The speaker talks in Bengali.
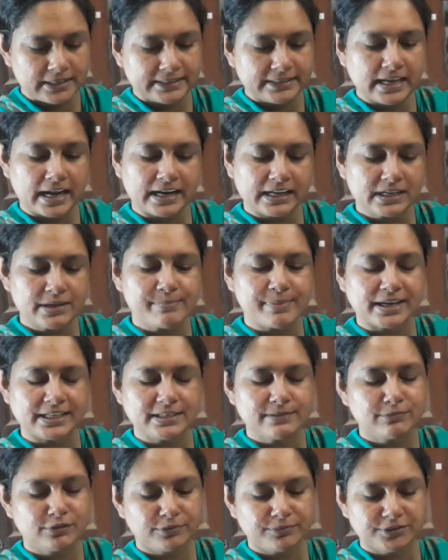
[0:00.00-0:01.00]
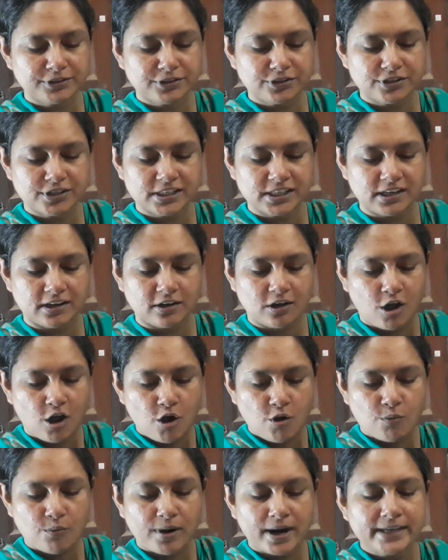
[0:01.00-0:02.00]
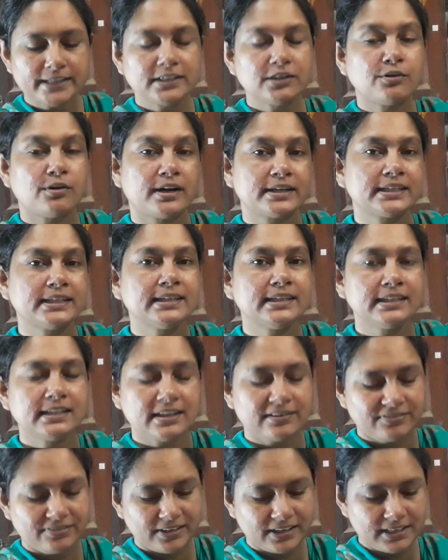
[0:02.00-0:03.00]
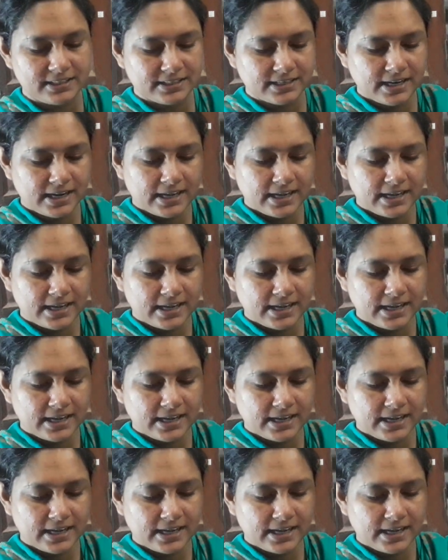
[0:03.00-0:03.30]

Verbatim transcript: তারা কি মাঠে ভ্রমণ করছিল ওয়ার দে ওয়াকিং ইন দ্য ফিল্ড